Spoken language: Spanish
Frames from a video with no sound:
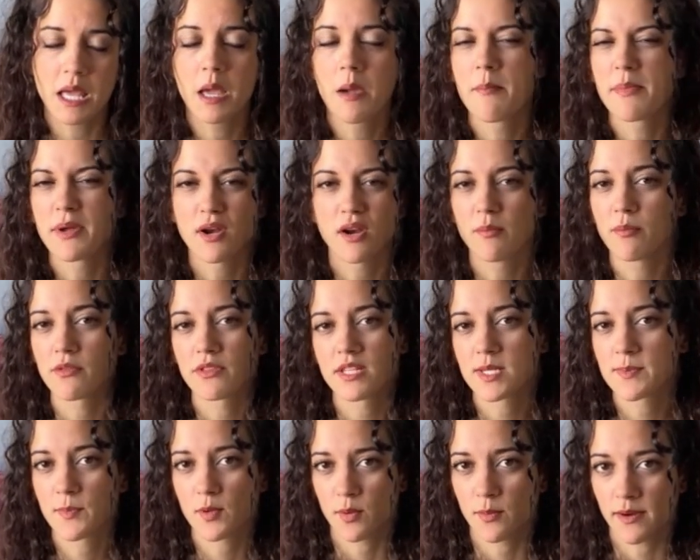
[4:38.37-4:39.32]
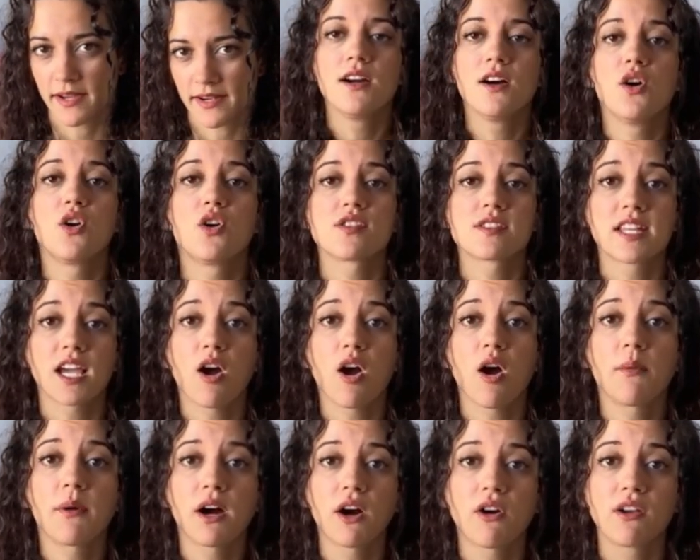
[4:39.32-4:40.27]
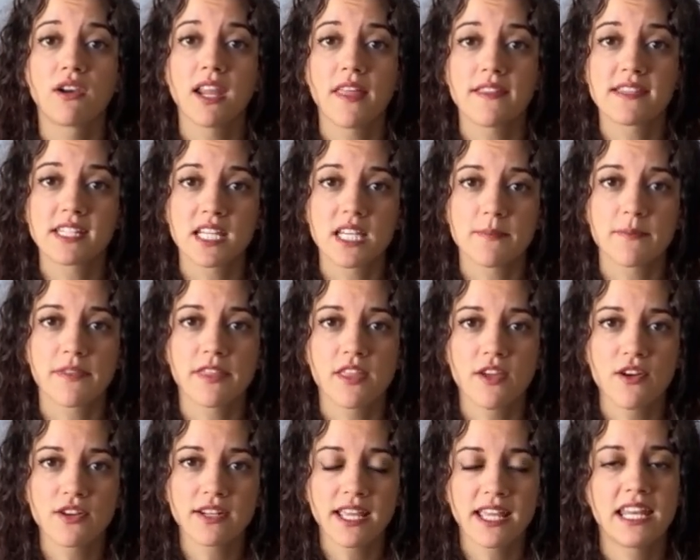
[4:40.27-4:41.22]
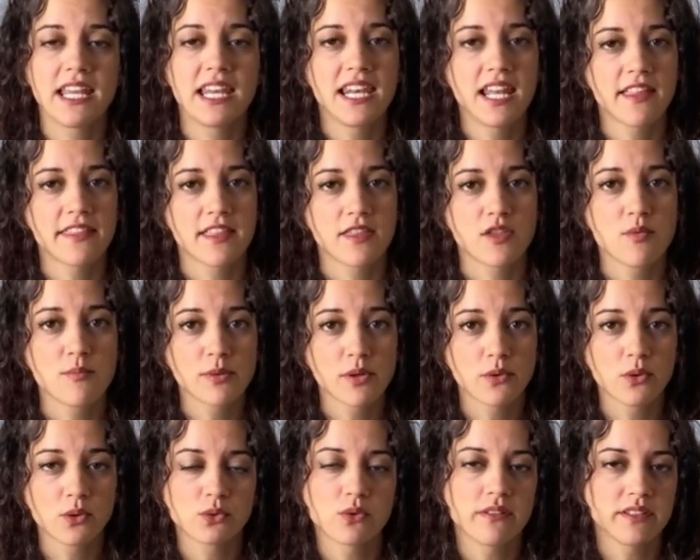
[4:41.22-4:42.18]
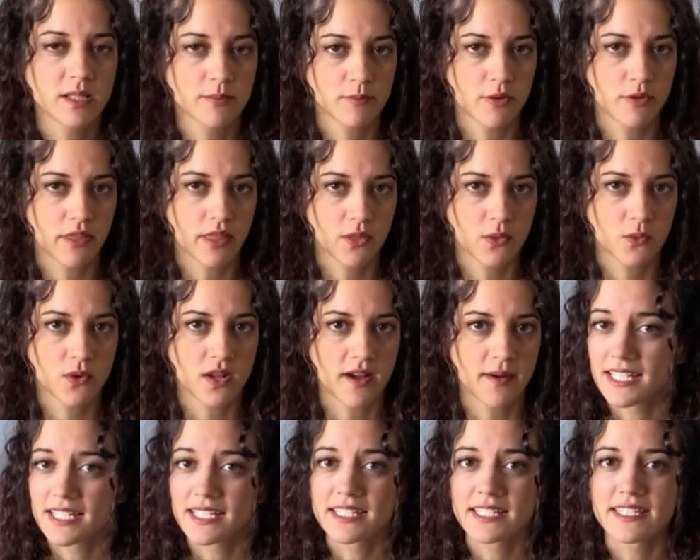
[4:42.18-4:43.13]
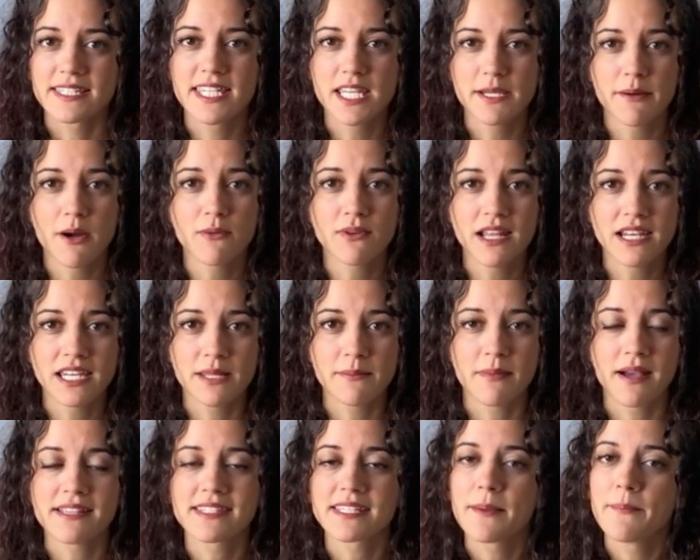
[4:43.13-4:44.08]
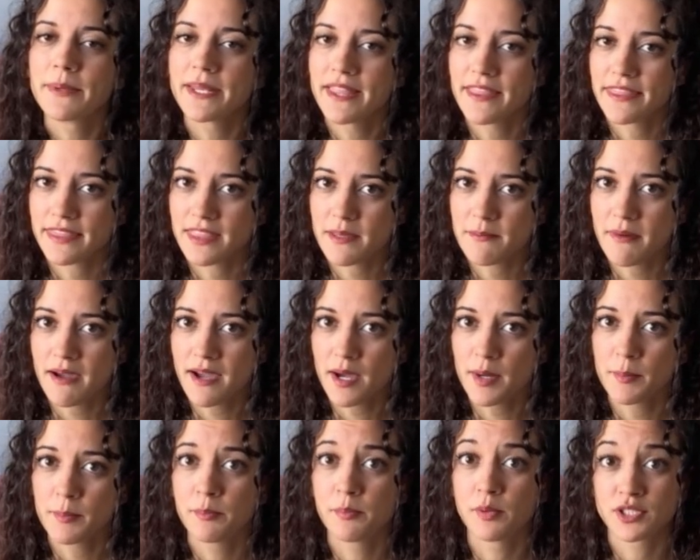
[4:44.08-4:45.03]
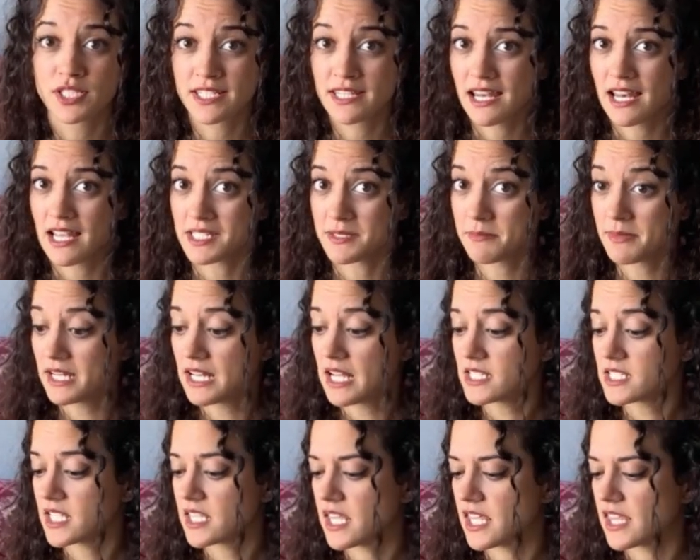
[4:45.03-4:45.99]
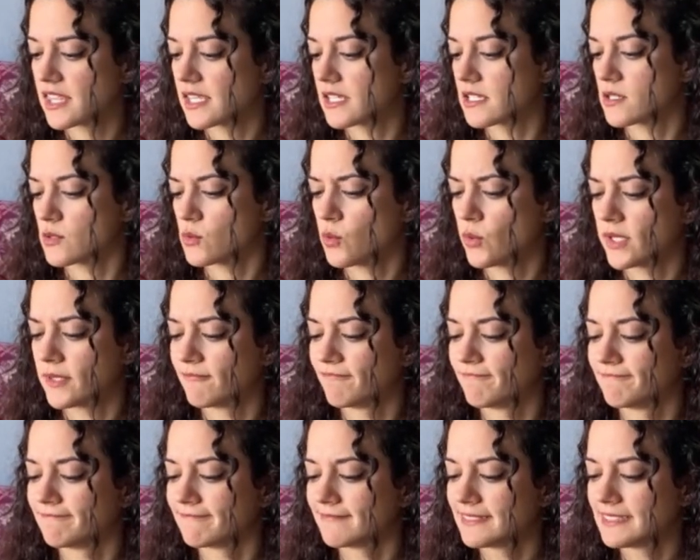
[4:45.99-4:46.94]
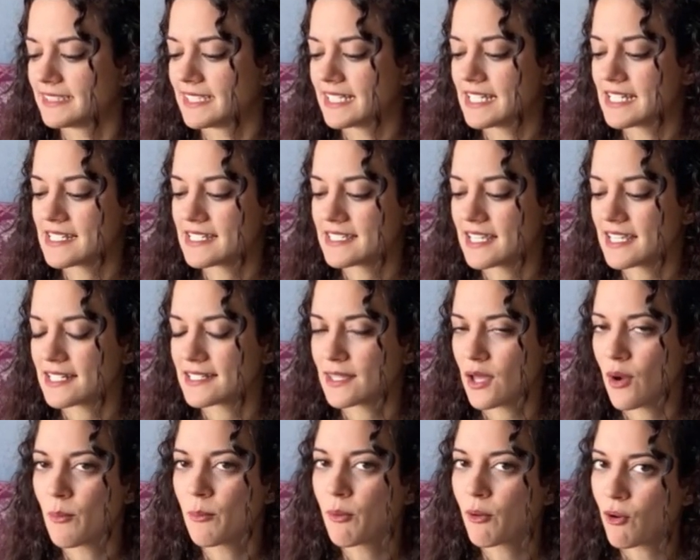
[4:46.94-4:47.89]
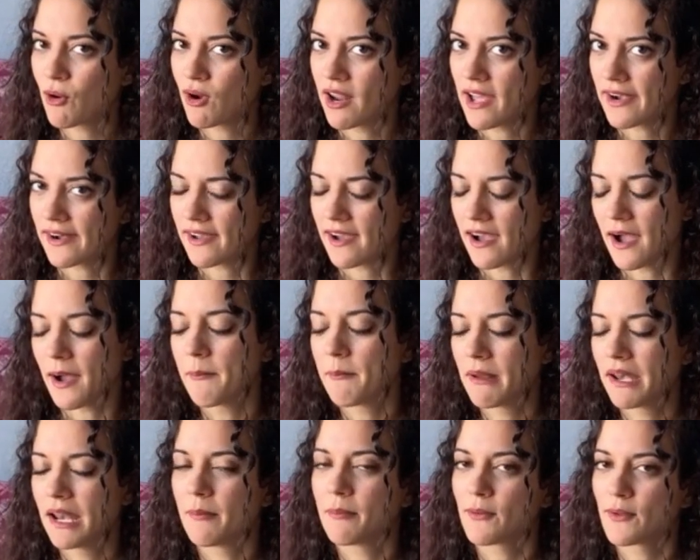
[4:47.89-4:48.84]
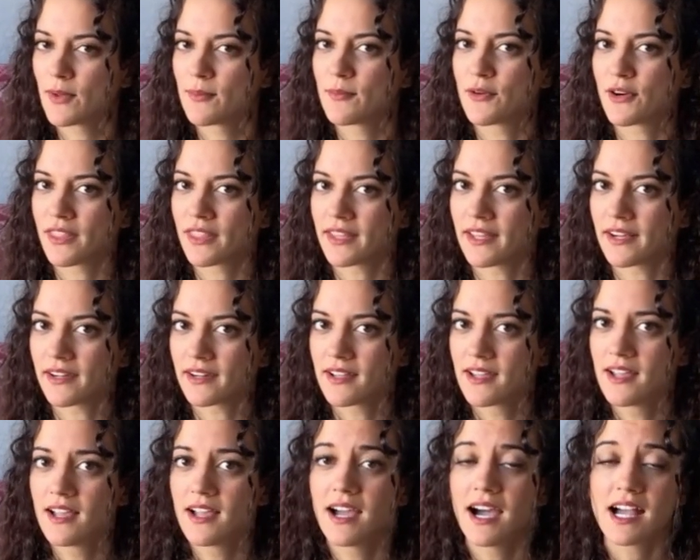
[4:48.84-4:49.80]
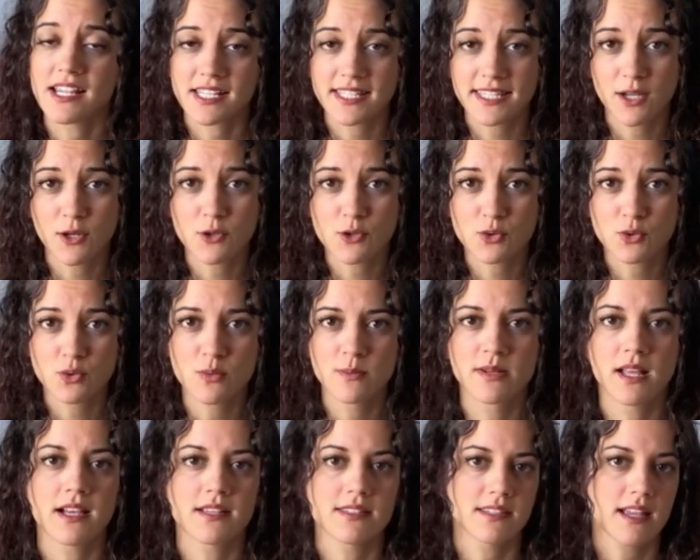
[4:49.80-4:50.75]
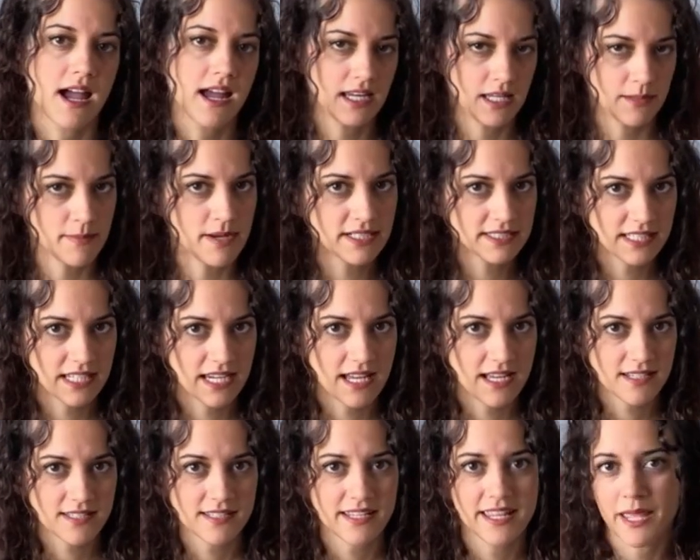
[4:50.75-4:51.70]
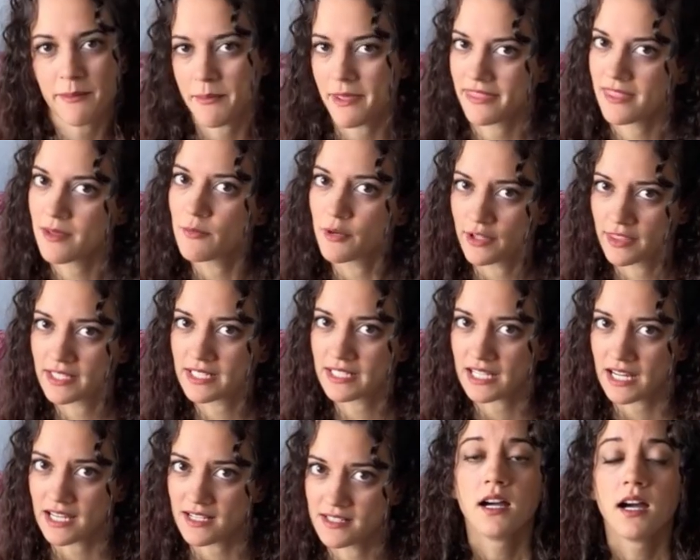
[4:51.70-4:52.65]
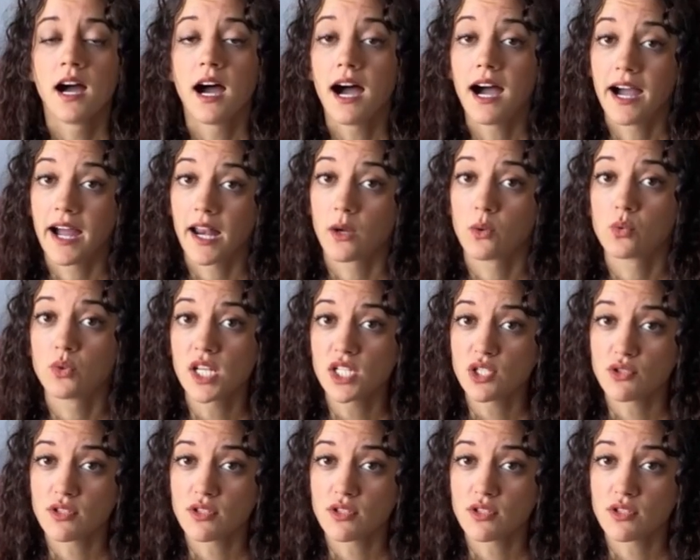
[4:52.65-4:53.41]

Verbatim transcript: pero lo podéis probar. Os dejo abajo en la descripción el enlace de un producto antimordedura. Lleva una lima siempre encima por si te las miras y dices, uy, esta está un poco larga, me la puedo morder. Así te acostumbras a limártelas en vez de morderlas. A algunas os ha